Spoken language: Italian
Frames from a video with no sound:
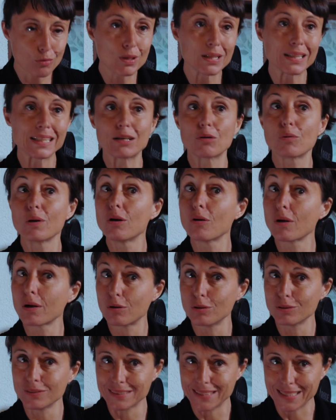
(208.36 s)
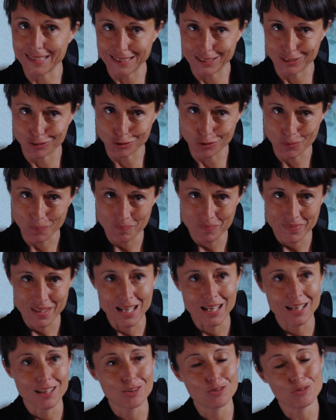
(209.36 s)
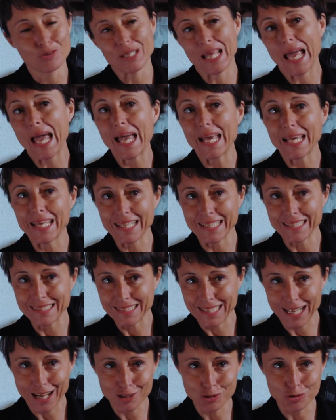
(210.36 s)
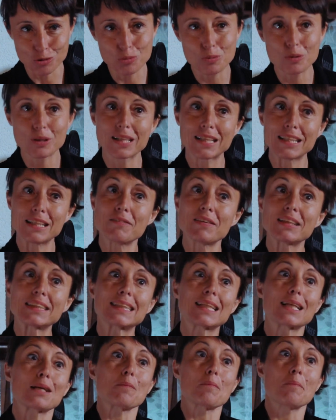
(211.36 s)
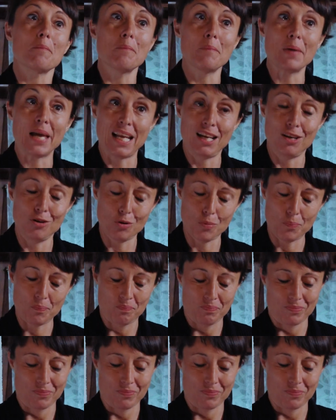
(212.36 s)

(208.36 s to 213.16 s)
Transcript: quindi quello è il contesto, non è il ritratto che deve essere bello.